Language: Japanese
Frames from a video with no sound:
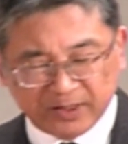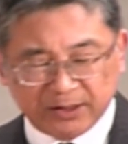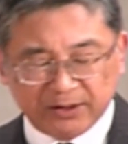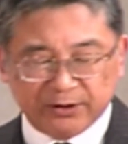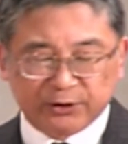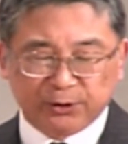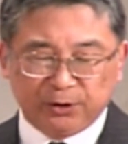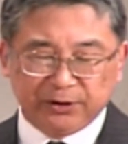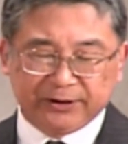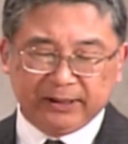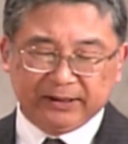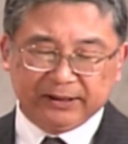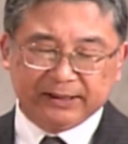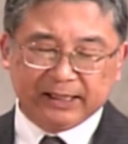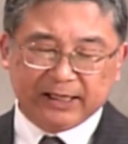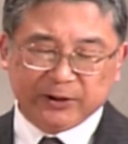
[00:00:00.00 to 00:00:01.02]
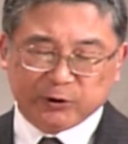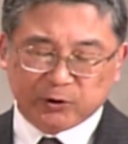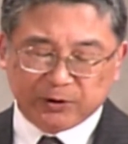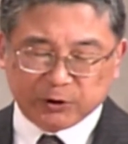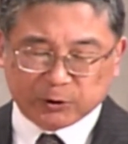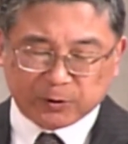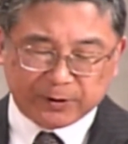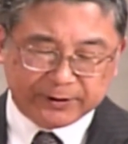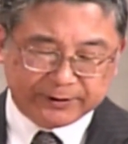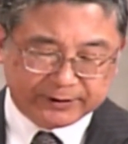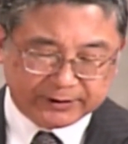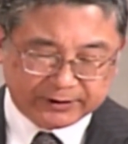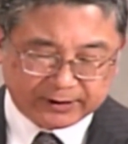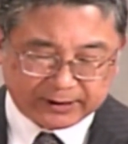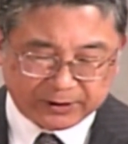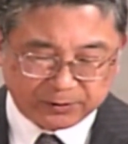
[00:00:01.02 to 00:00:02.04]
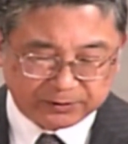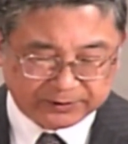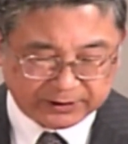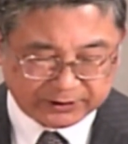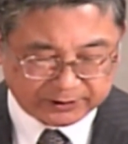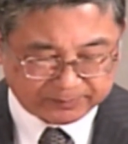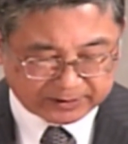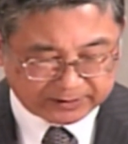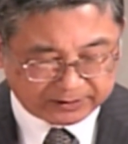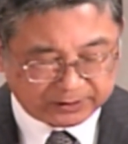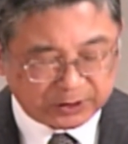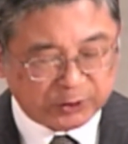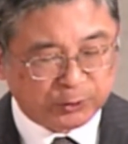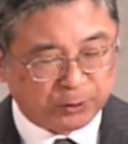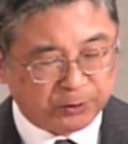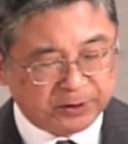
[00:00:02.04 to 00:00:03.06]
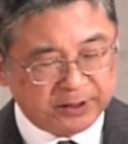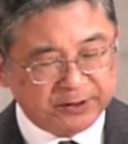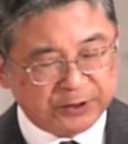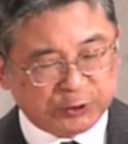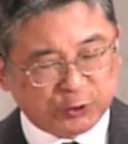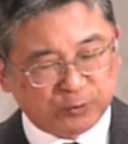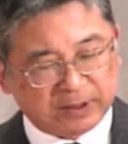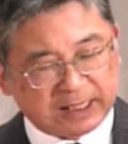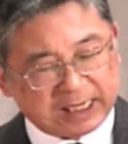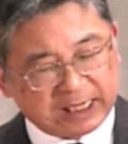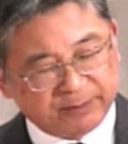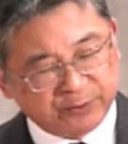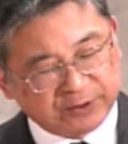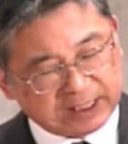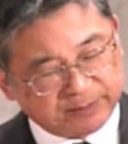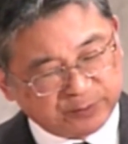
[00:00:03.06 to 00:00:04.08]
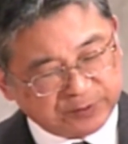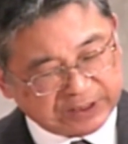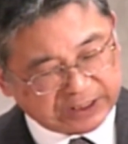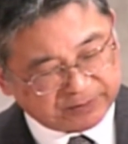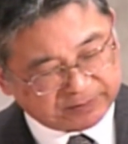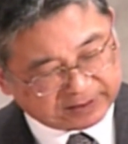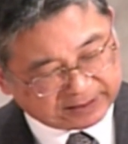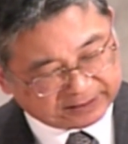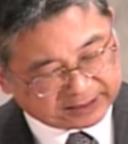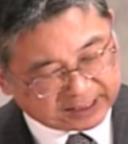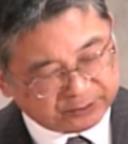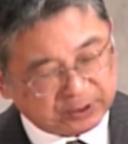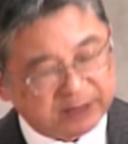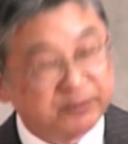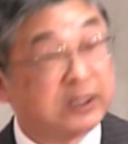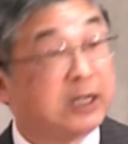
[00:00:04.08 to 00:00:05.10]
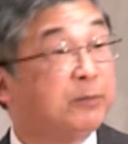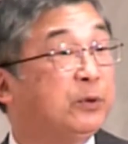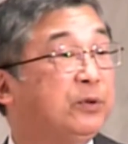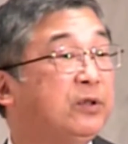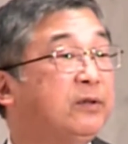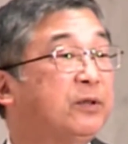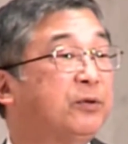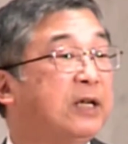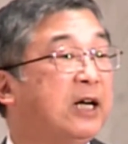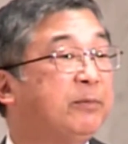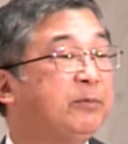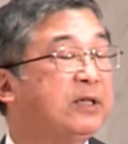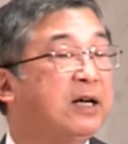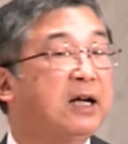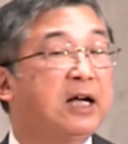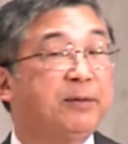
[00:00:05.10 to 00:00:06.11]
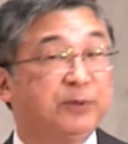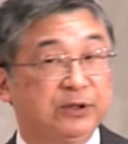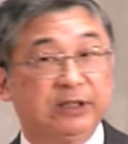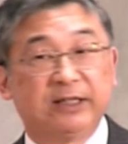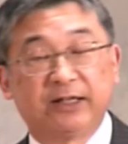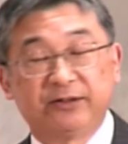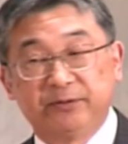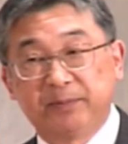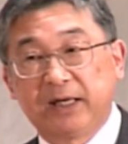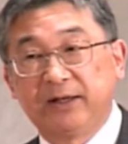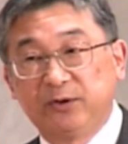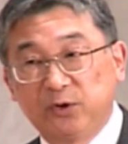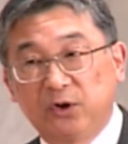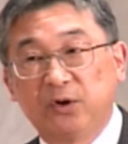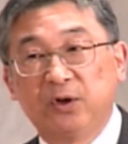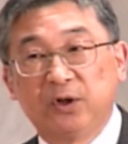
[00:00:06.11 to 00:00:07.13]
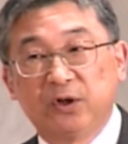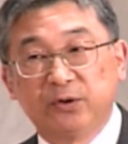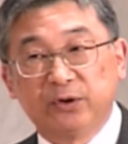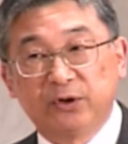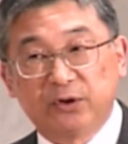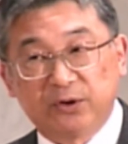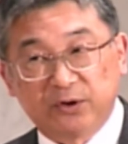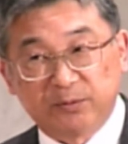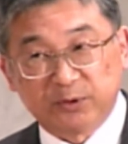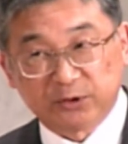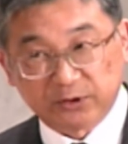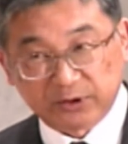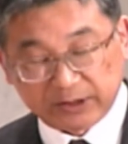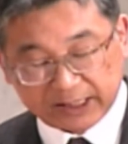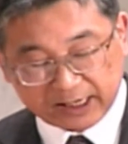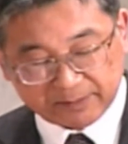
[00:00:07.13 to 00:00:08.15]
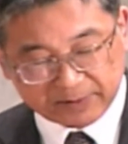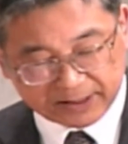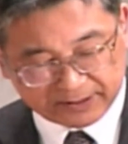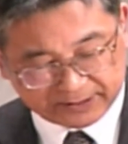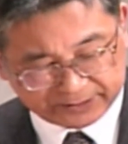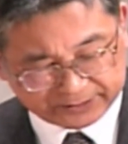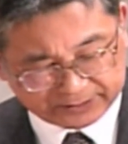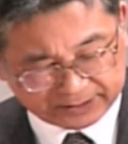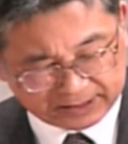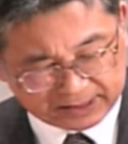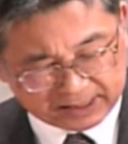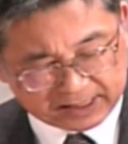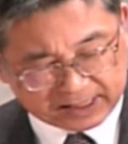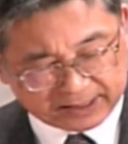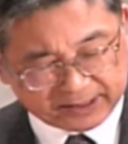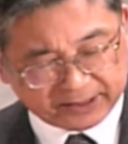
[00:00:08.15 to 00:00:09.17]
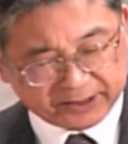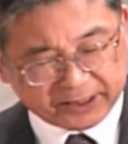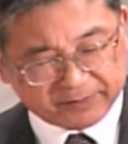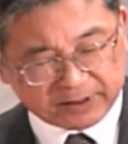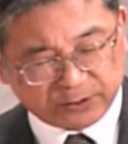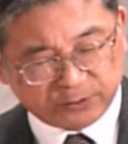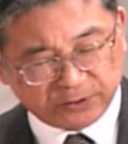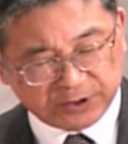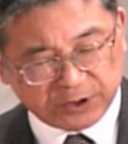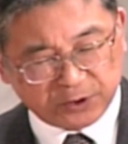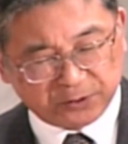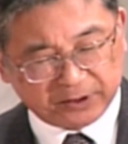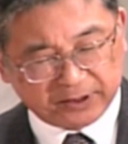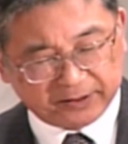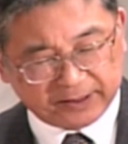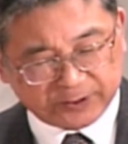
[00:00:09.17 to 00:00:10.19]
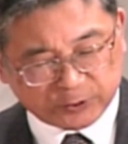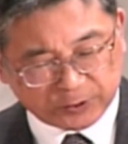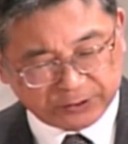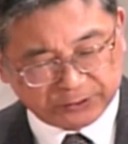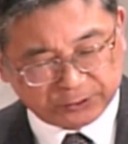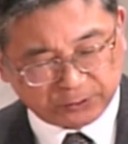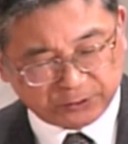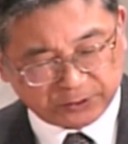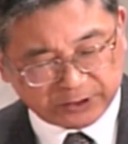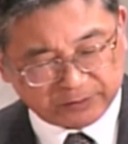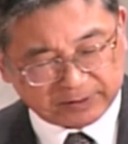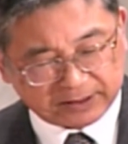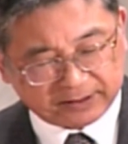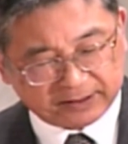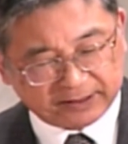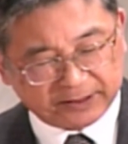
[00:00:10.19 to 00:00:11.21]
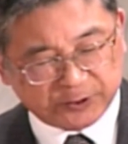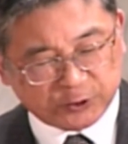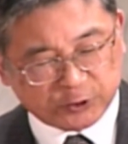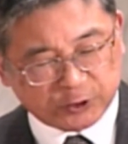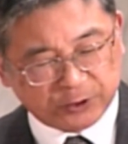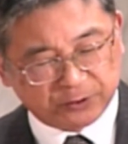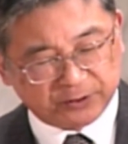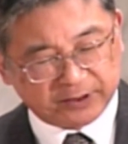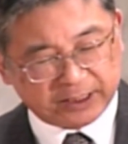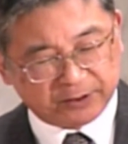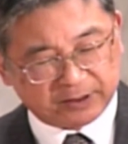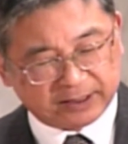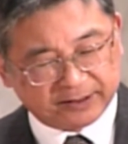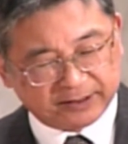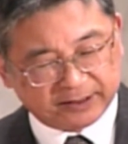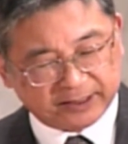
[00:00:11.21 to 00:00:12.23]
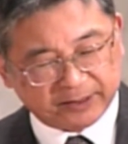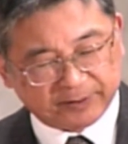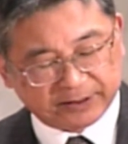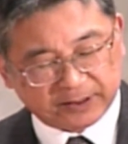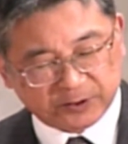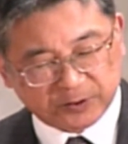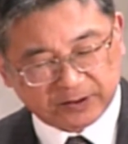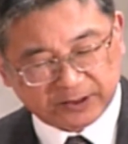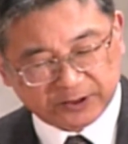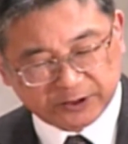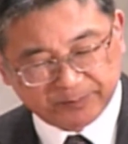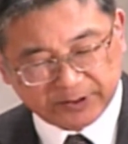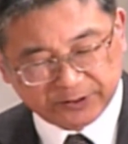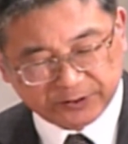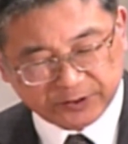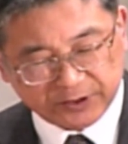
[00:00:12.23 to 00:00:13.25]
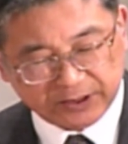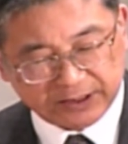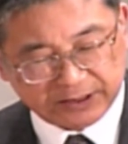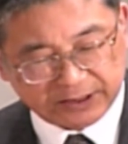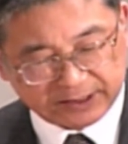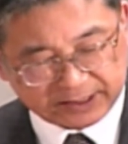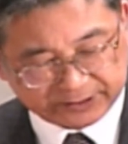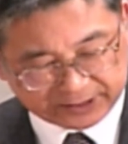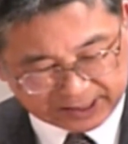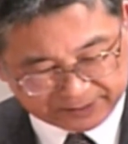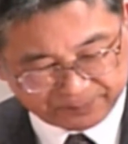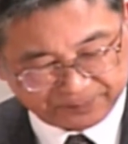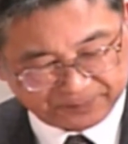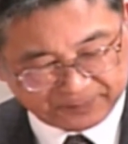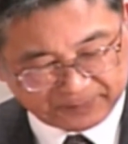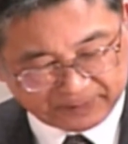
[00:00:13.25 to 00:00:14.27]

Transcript: 創世紀第12章1節から4節まで時に主はアブラムに言われたあのアブラムっていうのはこれアブラハムになる前の元の名前ですあなたは国を出て親族に分かれ父の家を離れ私が示す地に行きなさい